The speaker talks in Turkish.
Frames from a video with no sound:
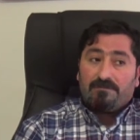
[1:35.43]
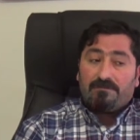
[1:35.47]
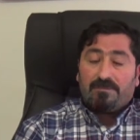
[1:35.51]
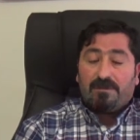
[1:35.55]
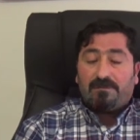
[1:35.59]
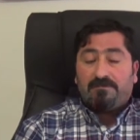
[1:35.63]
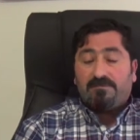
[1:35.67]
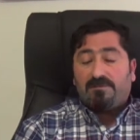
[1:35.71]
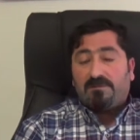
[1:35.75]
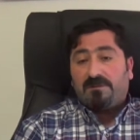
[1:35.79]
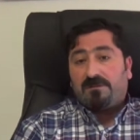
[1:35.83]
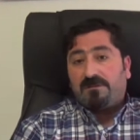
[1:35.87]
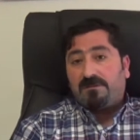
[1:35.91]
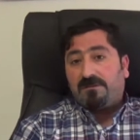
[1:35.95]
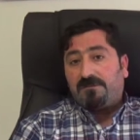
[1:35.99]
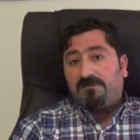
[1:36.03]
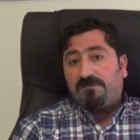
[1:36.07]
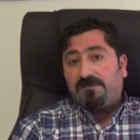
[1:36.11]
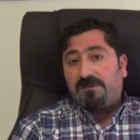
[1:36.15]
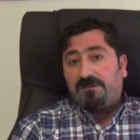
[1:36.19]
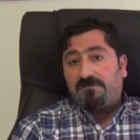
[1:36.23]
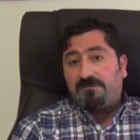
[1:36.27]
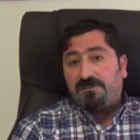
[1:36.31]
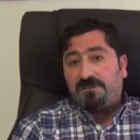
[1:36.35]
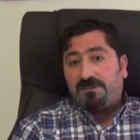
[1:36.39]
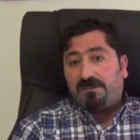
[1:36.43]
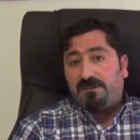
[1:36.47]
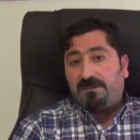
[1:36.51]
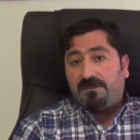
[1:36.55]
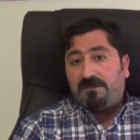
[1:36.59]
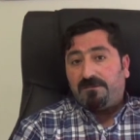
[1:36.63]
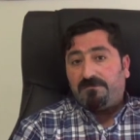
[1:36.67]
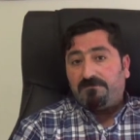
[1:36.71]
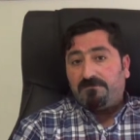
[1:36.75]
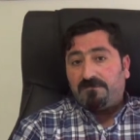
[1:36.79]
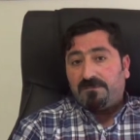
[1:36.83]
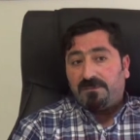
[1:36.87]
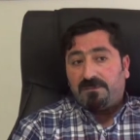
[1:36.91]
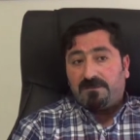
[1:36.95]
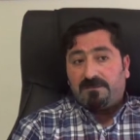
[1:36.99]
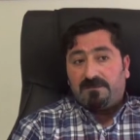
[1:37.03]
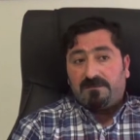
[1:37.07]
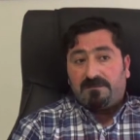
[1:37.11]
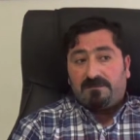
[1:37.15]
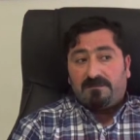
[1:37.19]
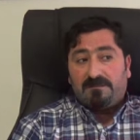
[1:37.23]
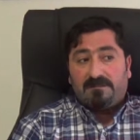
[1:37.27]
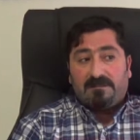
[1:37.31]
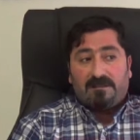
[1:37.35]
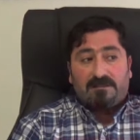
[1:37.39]
Ben buna anlam vermiş değilim.
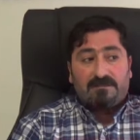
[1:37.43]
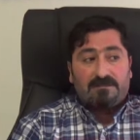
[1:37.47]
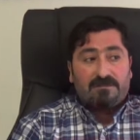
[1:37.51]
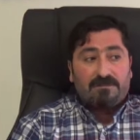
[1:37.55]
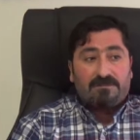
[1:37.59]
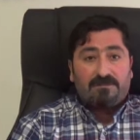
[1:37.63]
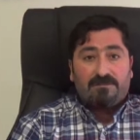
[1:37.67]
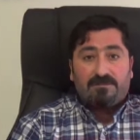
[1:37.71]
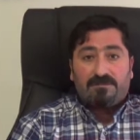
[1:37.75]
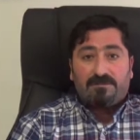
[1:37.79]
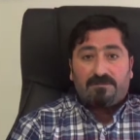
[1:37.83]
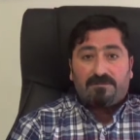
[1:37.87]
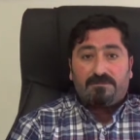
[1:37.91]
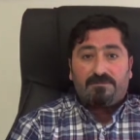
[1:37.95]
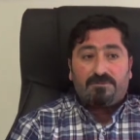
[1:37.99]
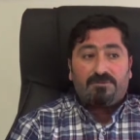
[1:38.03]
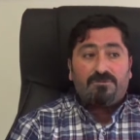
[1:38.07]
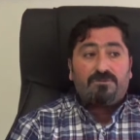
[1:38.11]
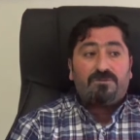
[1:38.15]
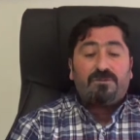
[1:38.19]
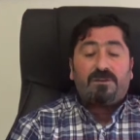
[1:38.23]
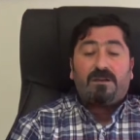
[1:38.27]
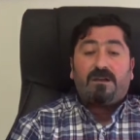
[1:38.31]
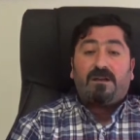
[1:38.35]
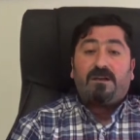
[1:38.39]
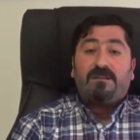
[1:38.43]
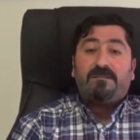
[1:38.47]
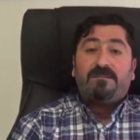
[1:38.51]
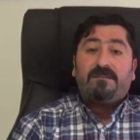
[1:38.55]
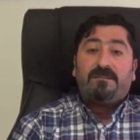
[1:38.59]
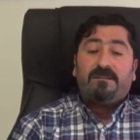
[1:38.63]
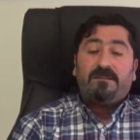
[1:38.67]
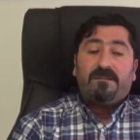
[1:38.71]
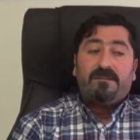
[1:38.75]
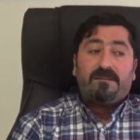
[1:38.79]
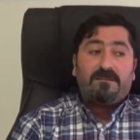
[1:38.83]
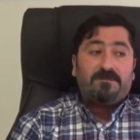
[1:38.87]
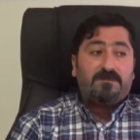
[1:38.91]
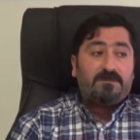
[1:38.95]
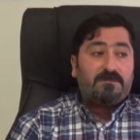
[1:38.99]
Ee, artık yoruldum çünkü anneleri,